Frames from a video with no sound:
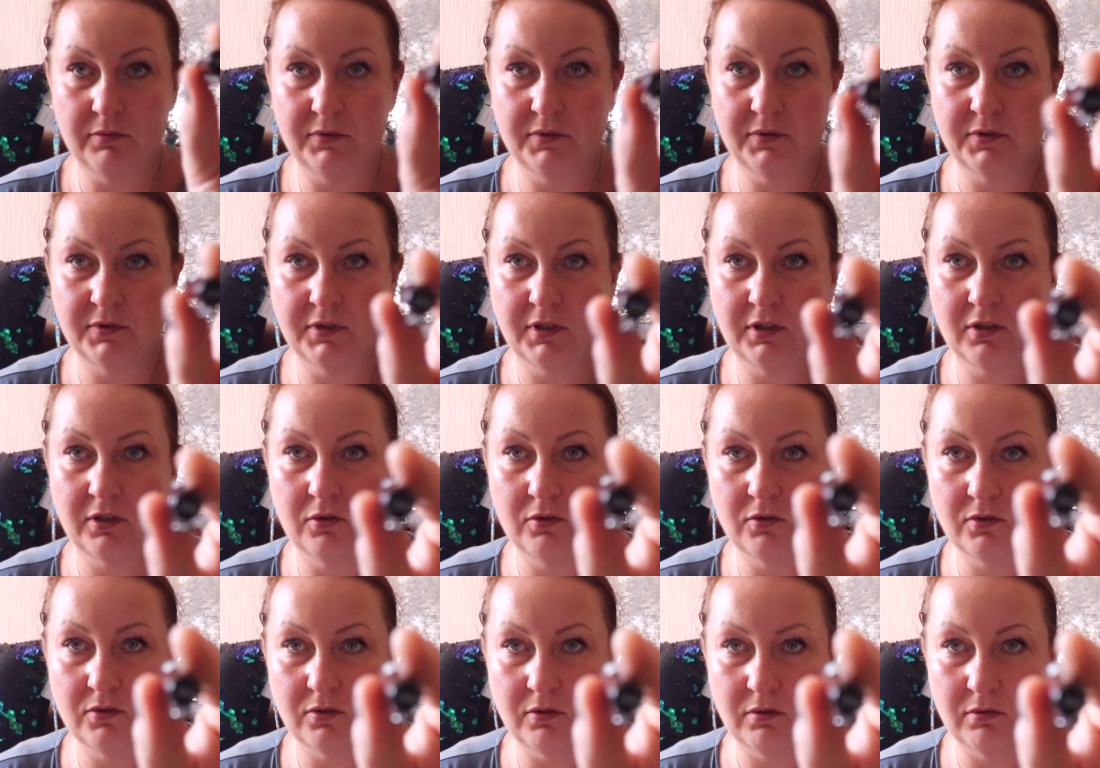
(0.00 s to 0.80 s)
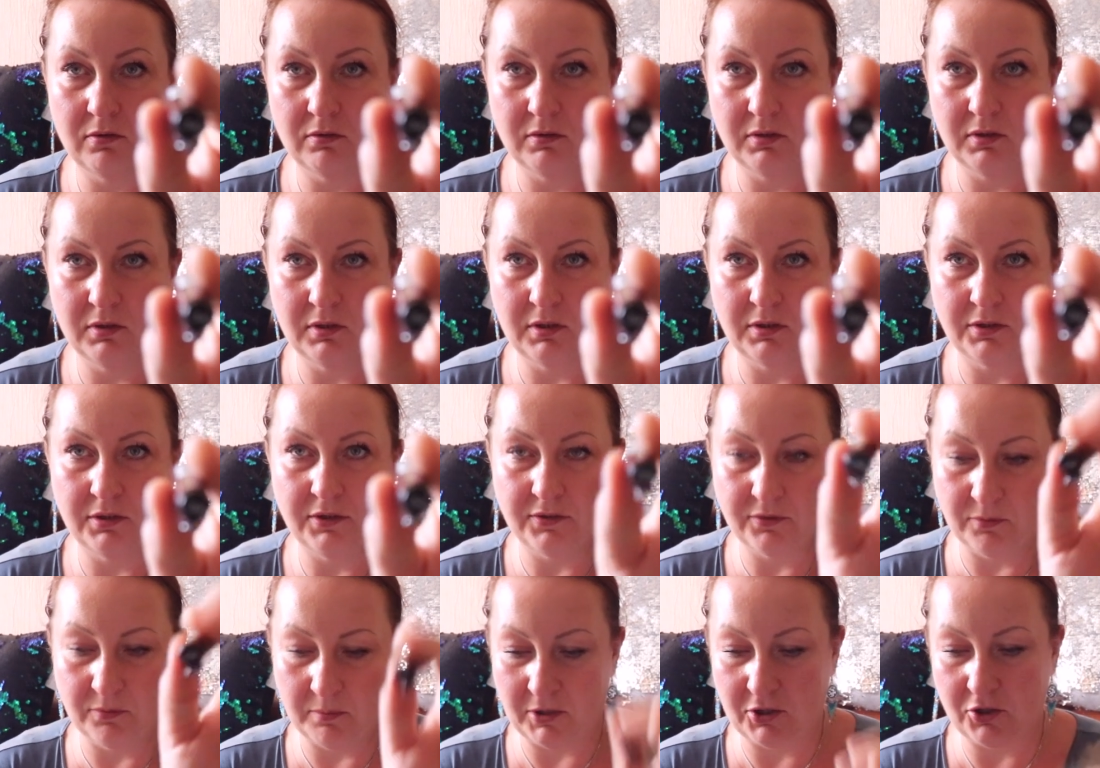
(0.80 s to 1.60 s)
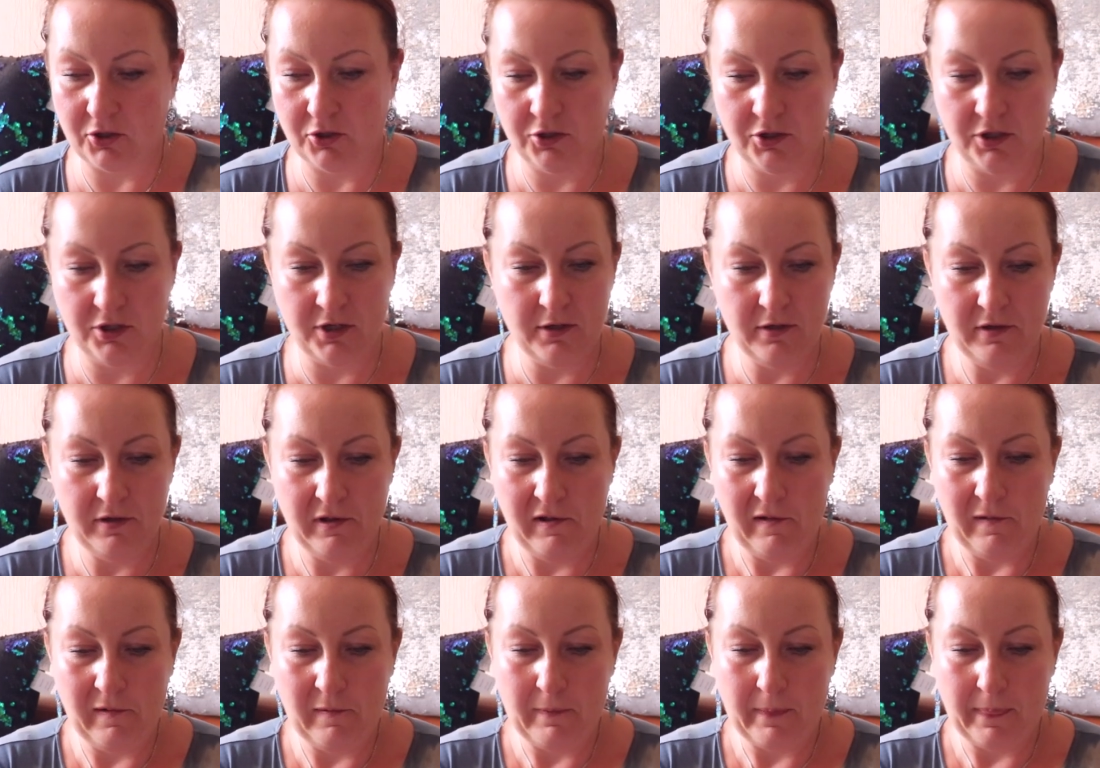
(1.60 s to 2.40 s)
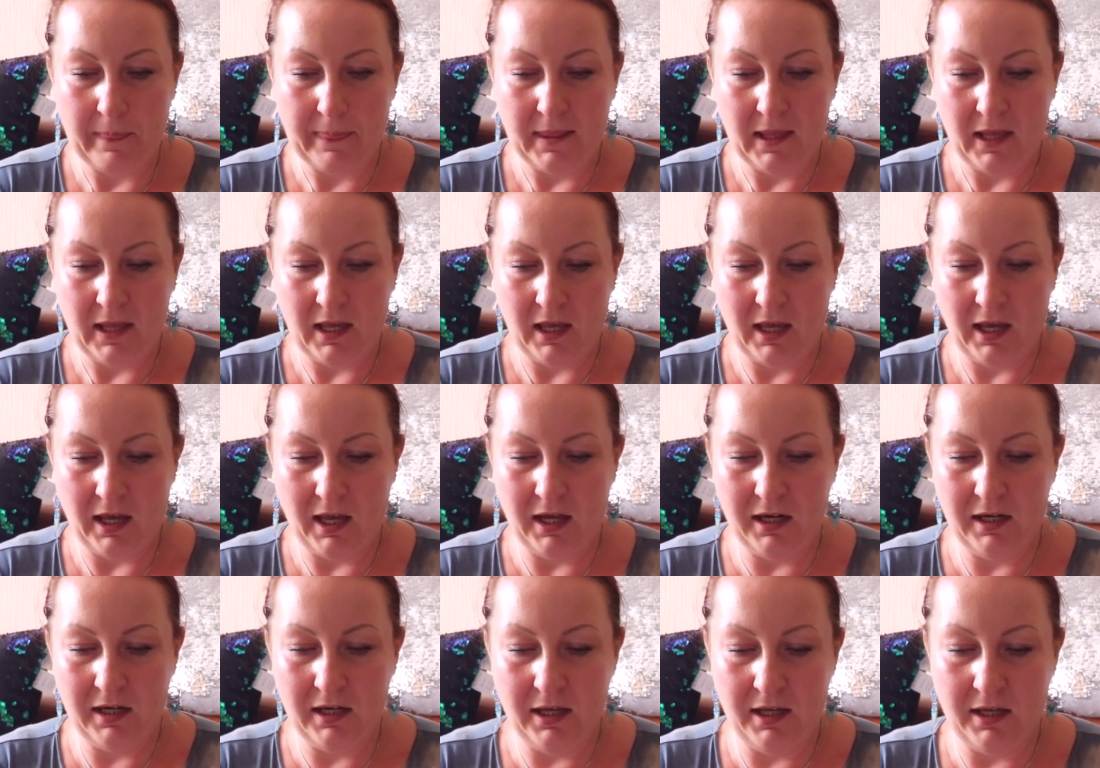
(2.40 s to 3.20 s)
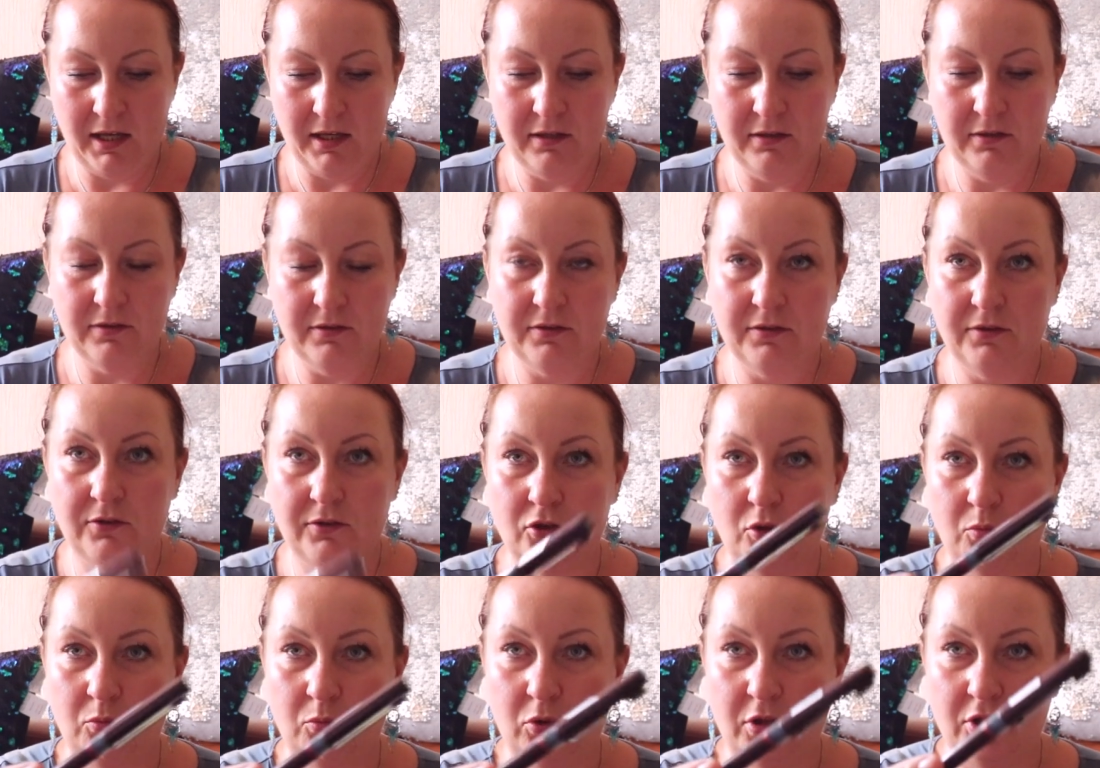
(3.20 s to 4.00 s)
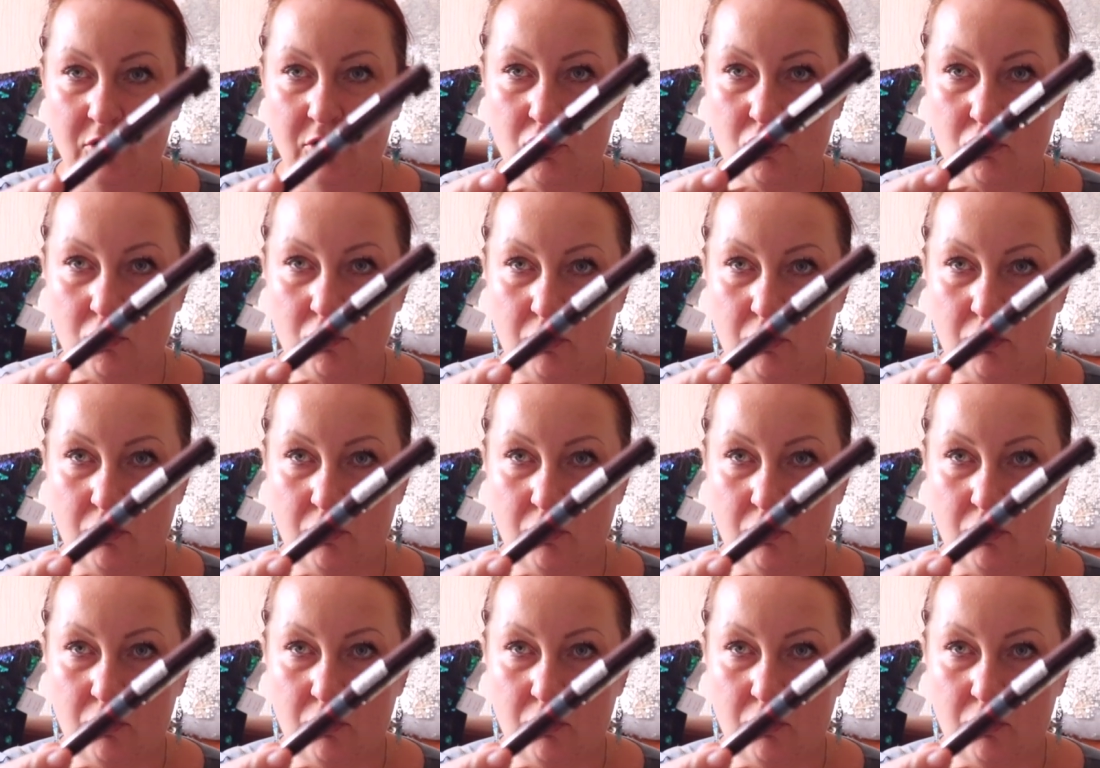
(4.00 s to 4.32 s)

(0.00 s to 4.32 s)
z tego co... a nie zobaczycie ale do bullet